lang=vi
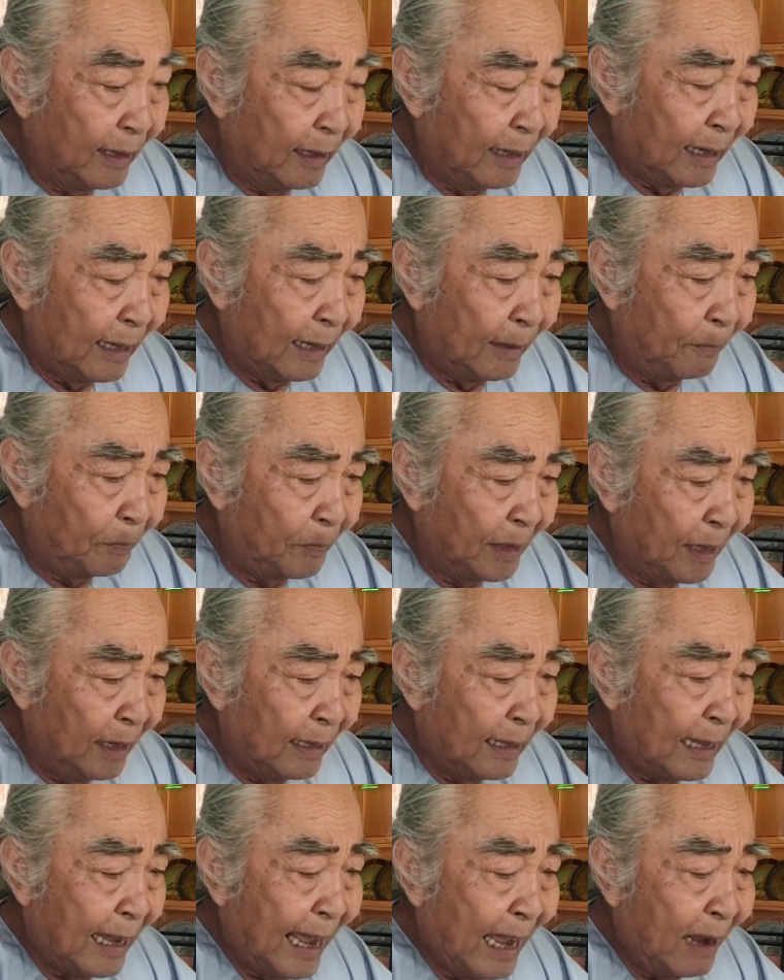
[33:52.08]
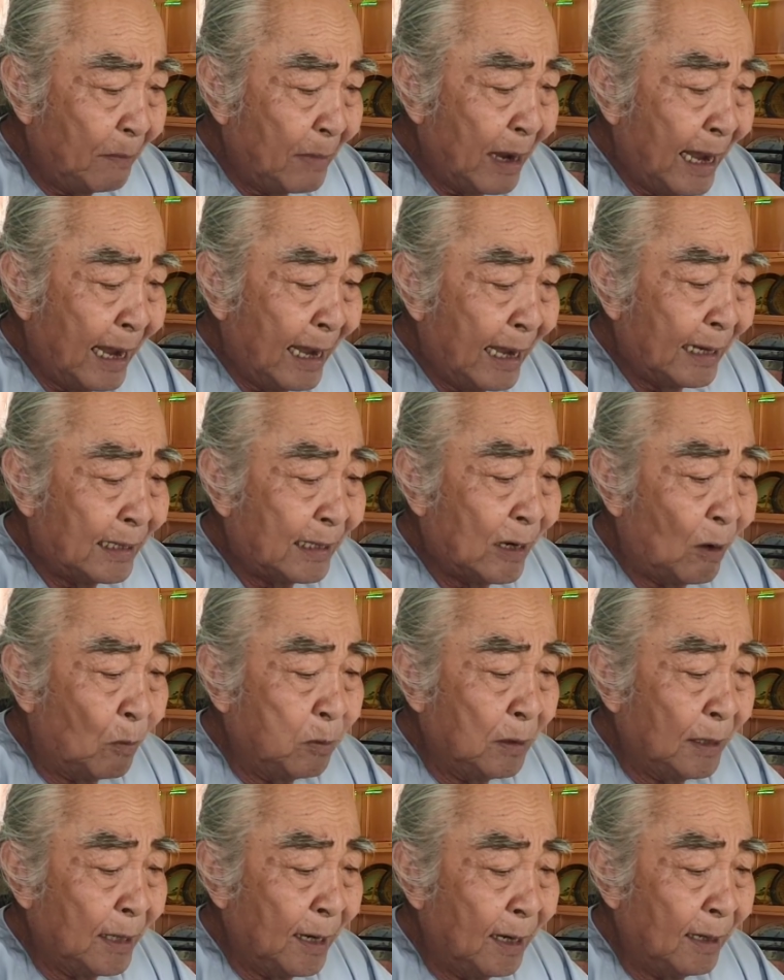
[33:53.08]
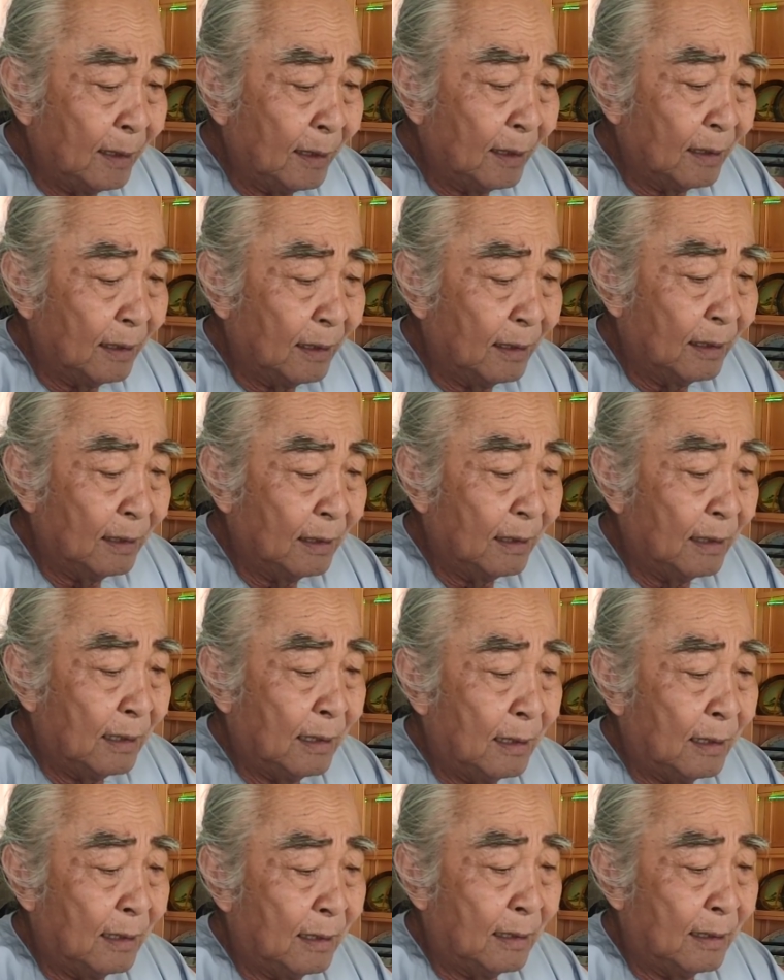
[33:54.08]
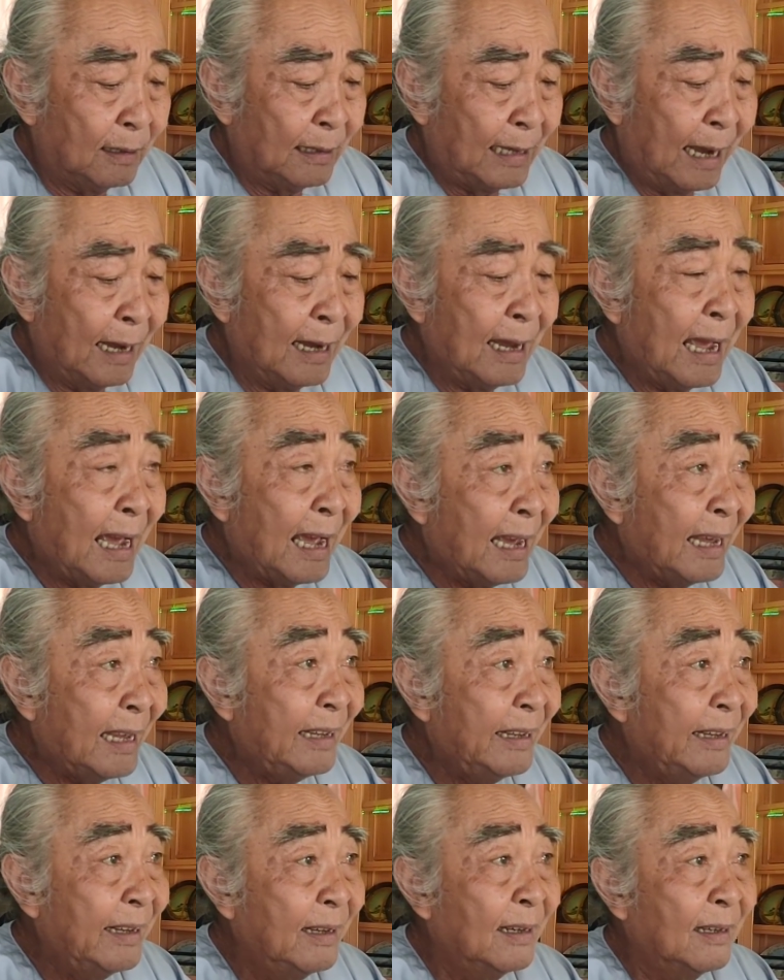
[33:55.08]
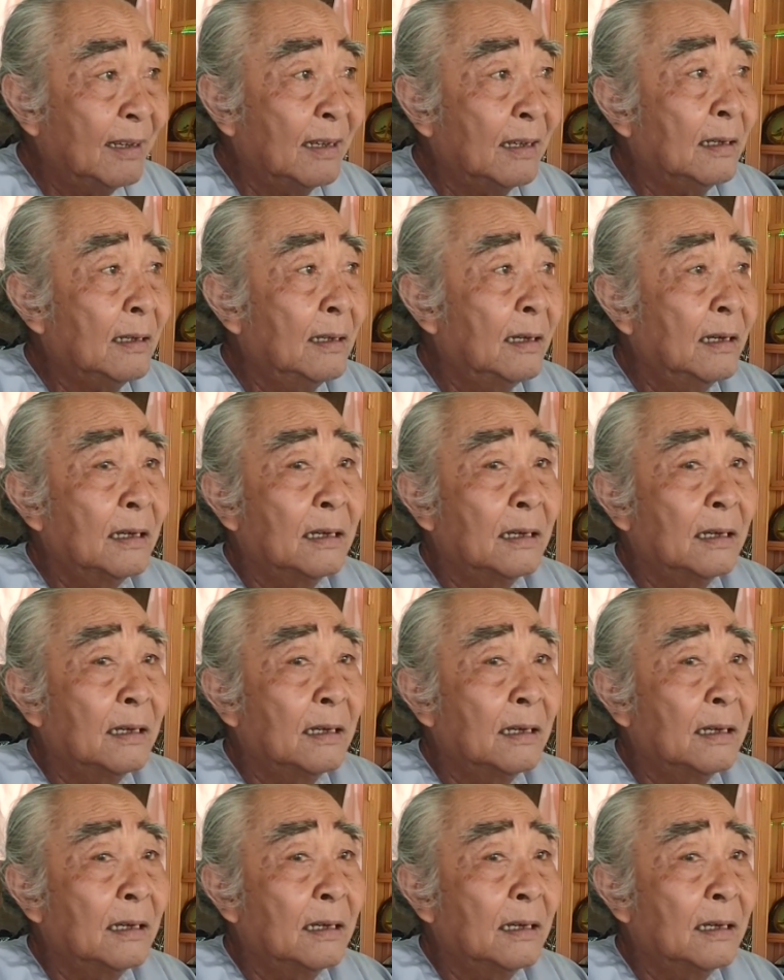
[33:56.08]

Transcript: rồi à, tháng 3 sống chết à, chẳng hai nó,